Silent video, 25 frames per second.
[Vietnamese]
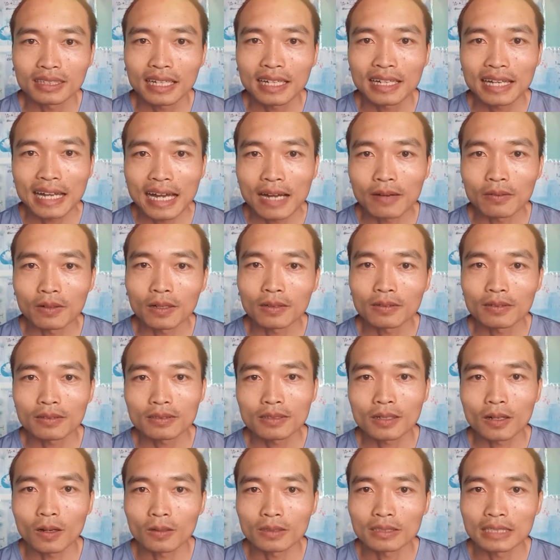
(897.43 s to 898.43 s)
cái nào đó
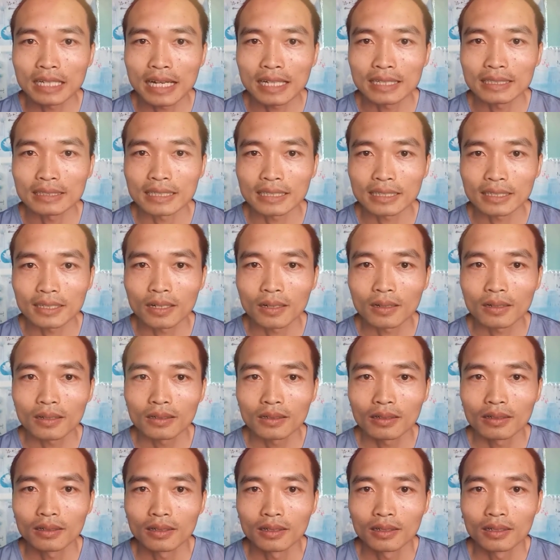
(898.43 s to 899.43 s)
nó rõ ràng ra cái
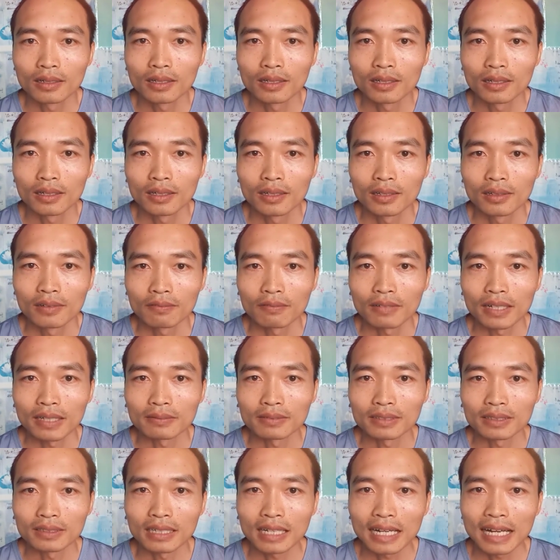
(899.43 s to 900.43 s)
đó,
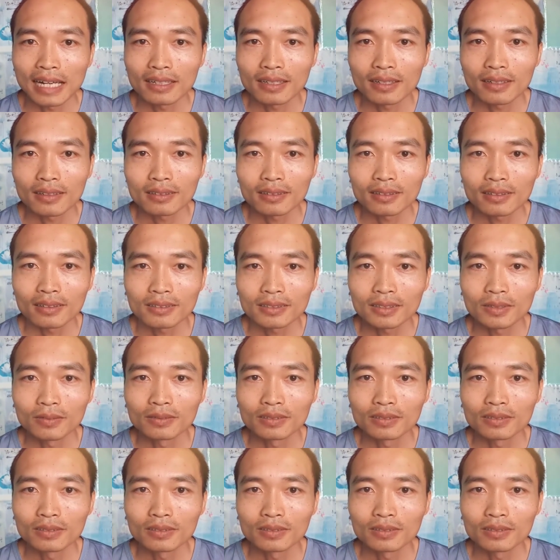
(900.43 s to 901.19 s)
và những cái đó nó